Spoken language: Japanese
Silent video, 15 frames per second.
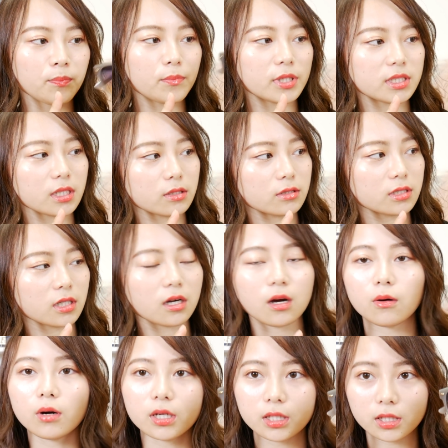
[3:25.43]
めちゃくちゃ
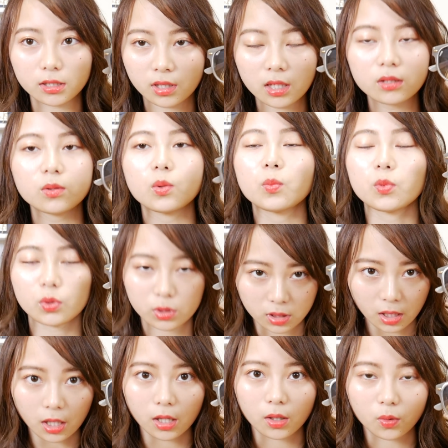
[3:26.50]
可愛いなと思っ
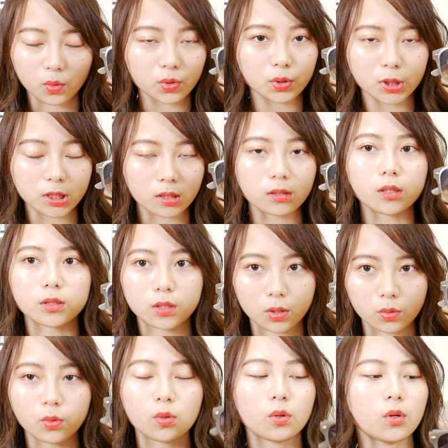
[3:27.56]
て購入したんですけ
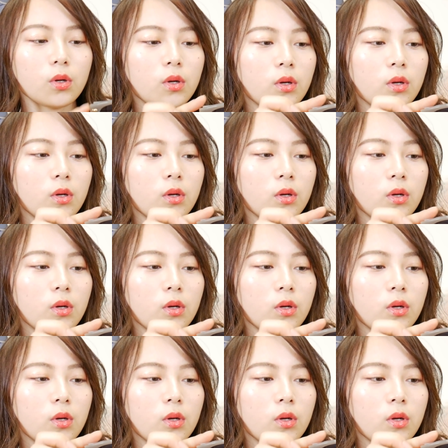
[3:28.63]
ど